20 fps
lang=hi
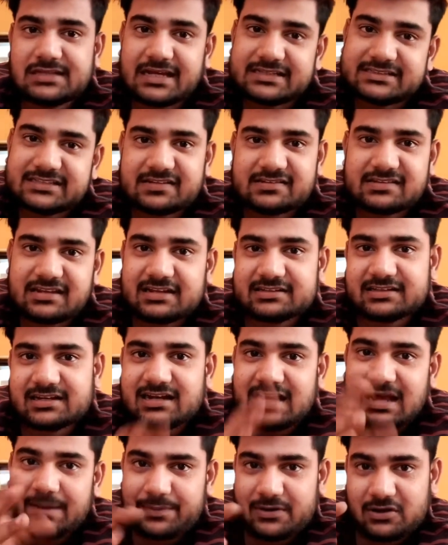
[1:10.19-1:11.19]
अच्छे से चलाते
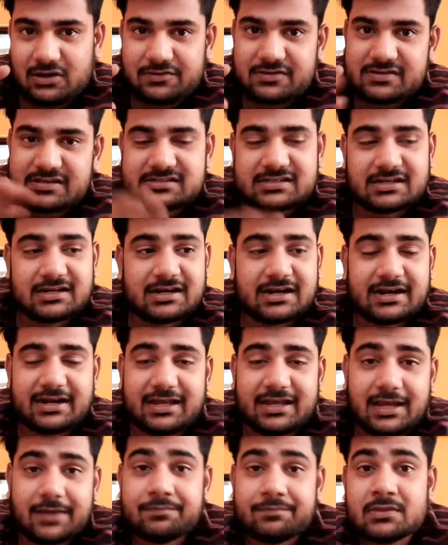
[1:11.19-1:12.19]
रहना आप ही लोगों का चल रहा है
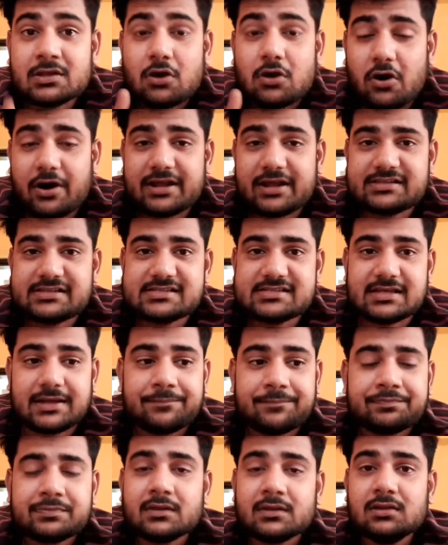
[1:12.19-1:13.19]
ठीक है और एक चीज़ है